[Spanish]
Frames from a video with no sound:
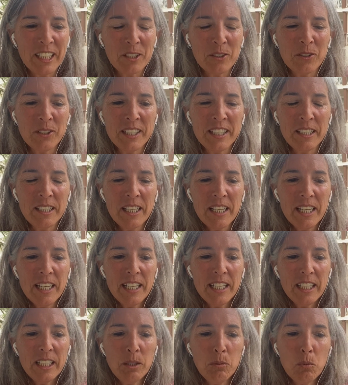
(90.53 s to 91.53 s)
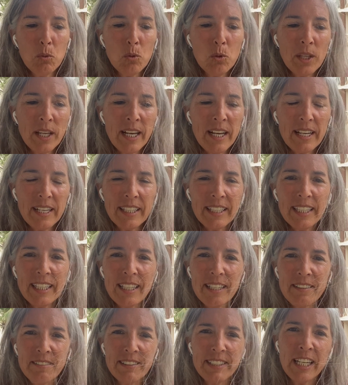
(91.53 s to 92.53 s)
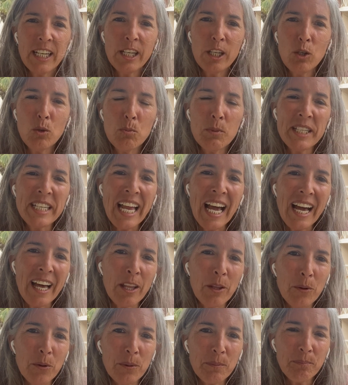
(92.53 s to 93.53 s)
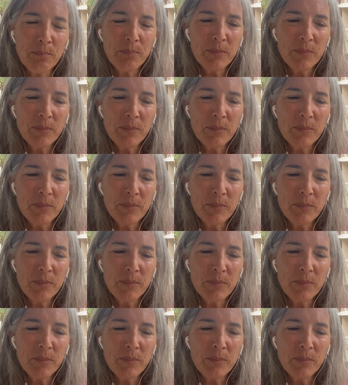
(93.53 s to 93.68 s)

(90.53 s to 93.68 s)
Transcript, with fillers: ¿no? Y, Buda quiere decir el iluminado,